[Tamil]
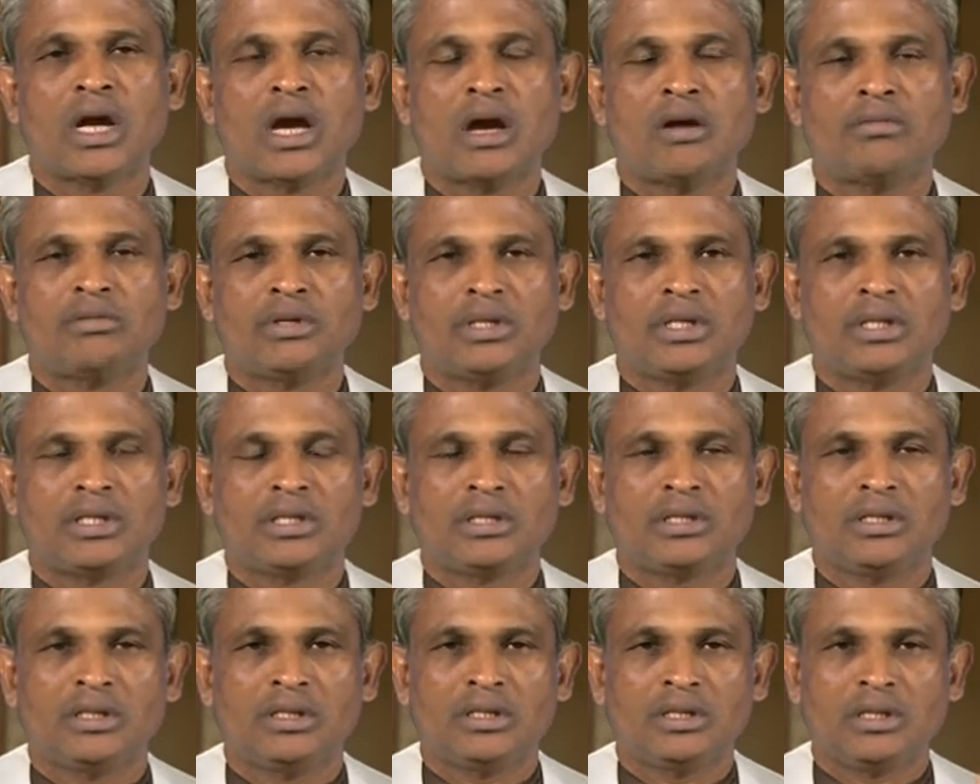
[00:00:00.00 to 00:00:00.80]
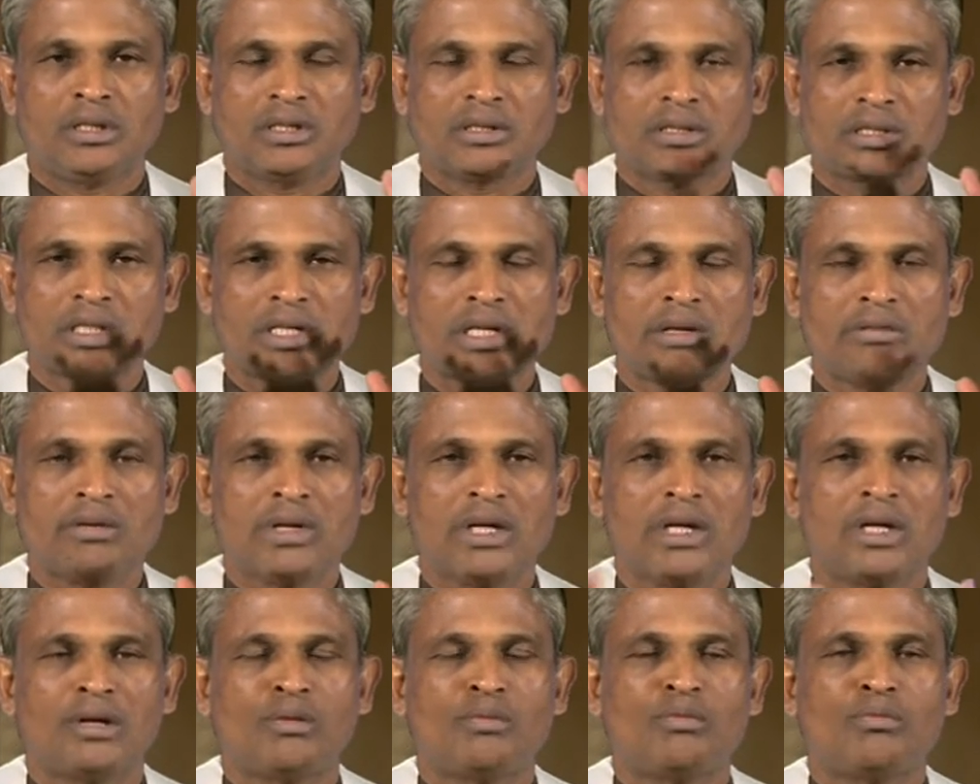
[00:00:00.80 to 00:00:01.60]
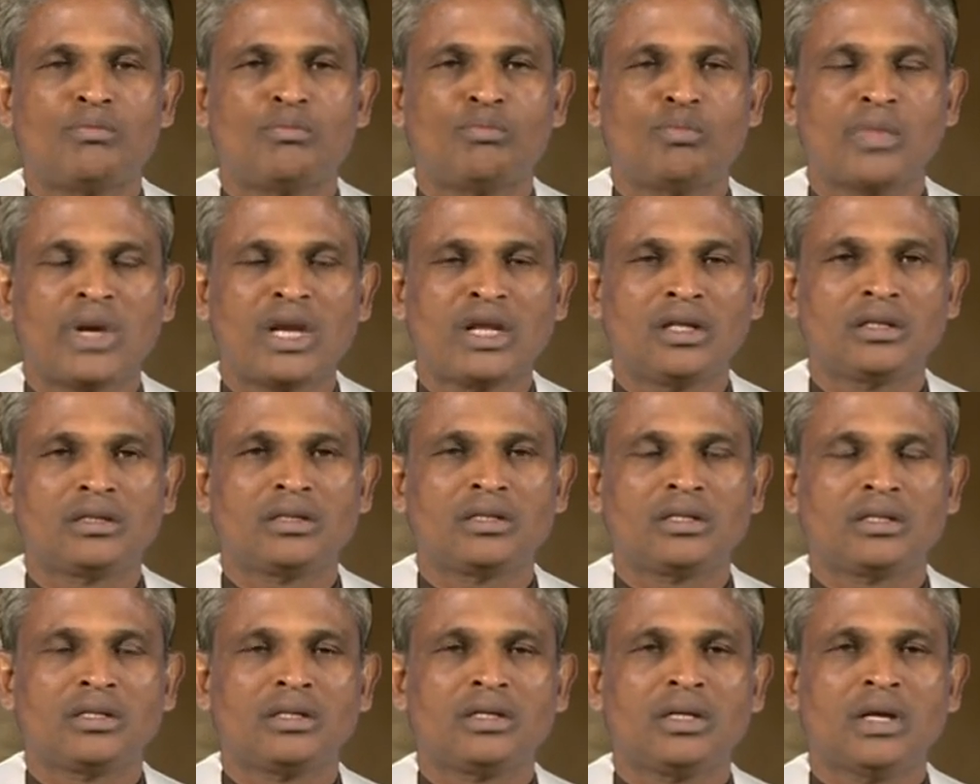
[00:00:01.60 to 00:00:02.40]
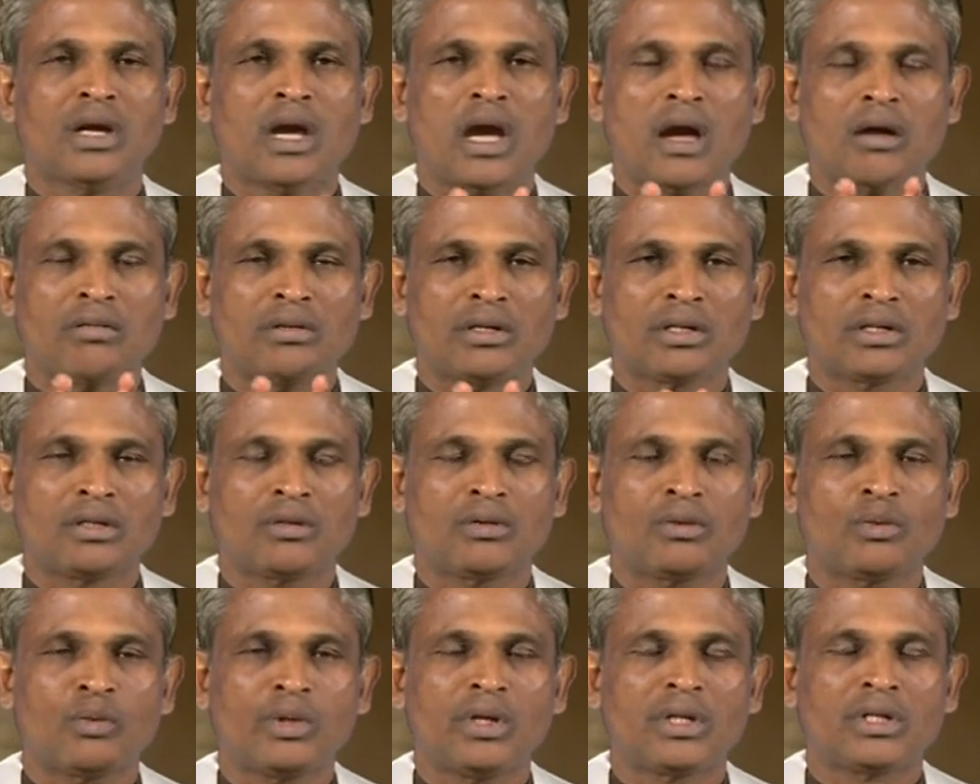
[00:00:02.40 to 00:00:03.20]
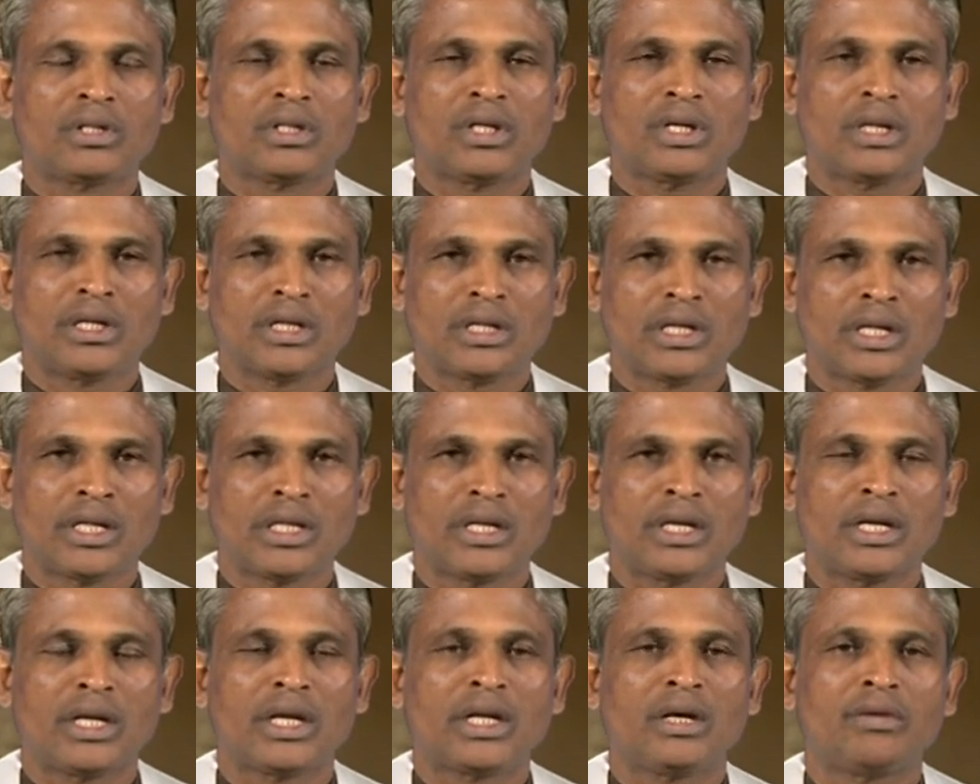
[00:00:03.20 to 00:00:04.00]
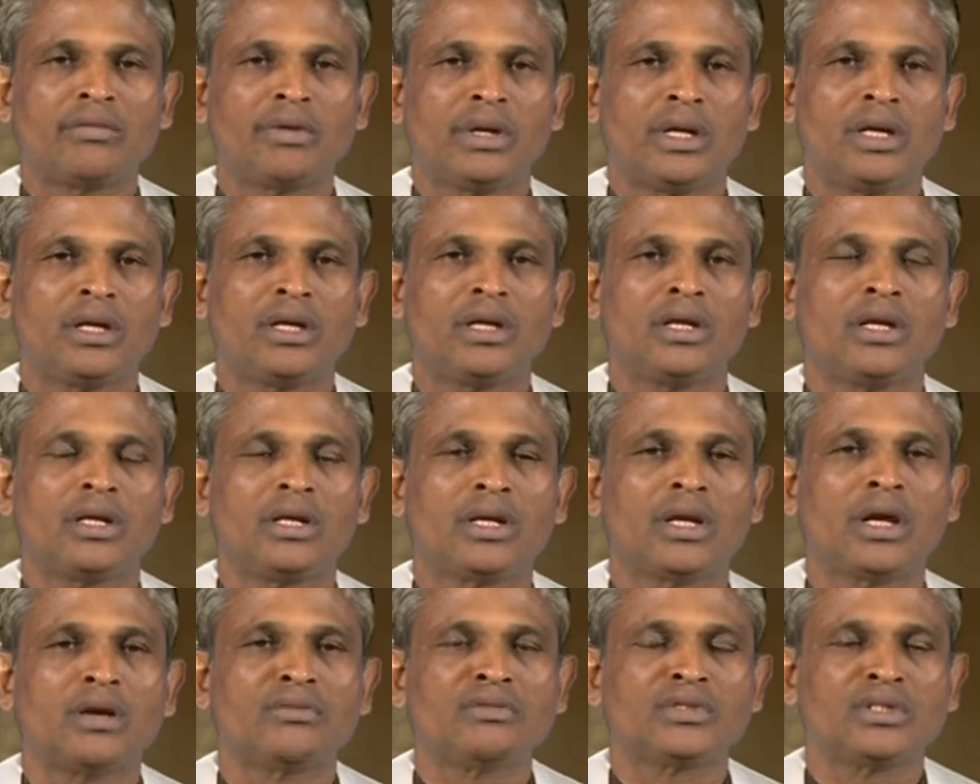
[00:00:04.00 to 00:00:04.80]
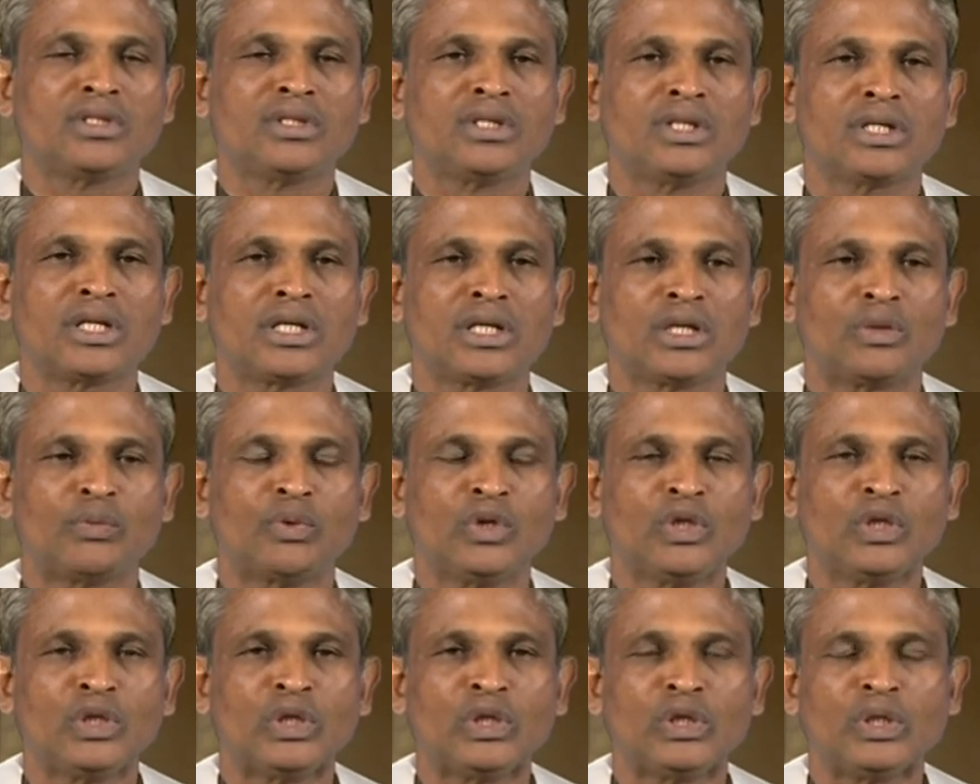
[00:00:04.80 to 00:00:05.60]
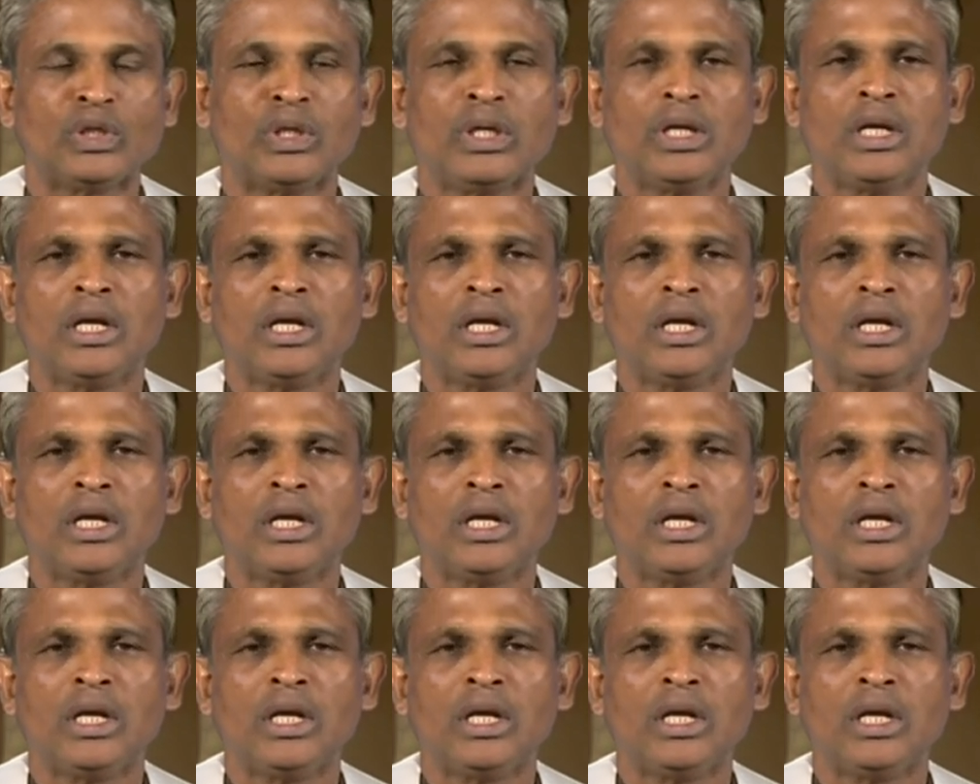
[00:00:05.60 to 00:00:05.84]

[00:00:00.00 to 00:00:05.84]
அவர் சிலுவிலே மறித்து அவர் உயிர்த்தெழுந்த அந்த நிகழ்வை நாம் சிந்திக்கின்ற பொழுது